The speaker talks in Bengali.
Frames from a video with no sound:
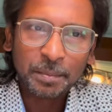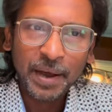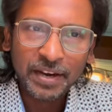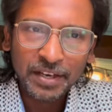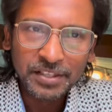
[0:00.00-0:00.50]

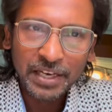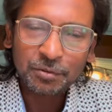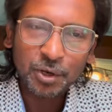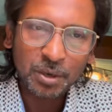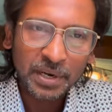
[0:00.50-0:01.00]
পায়ের নিচে এক
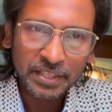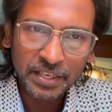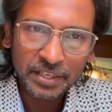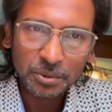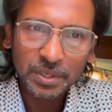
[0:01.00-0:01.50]
ফোঁটা মাটি
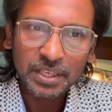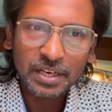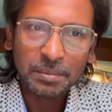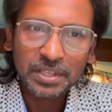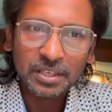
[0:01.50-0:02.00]
নেই তোমাদের
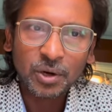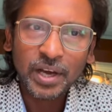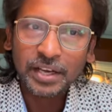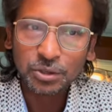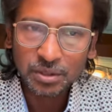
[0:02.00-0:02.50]
আমাদের
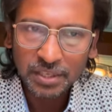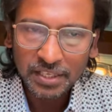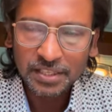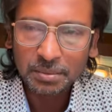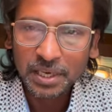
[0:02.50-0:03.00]
দয়া কিছুদিন
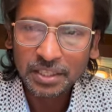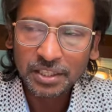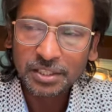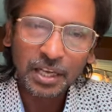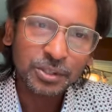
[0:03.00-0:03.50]
এসির
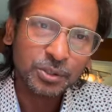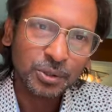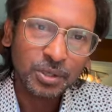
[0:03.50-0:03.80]
বাতাস খাচ্ছ